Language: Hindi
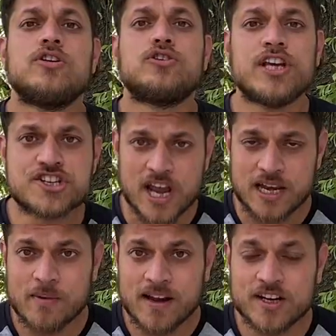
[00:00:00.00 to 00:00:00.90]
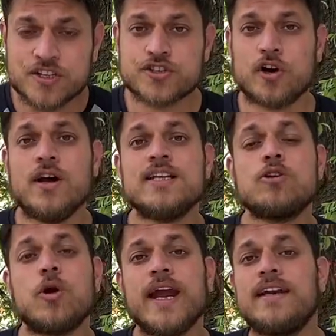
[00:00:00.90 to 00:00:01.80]
तो ये शालीमार रेस्टोरेंट इज
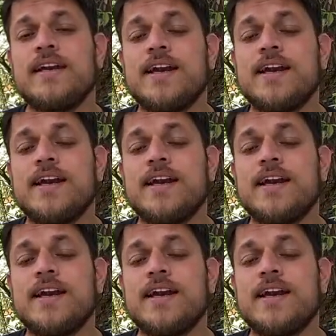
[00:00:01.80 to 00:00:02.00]
लोकेटेड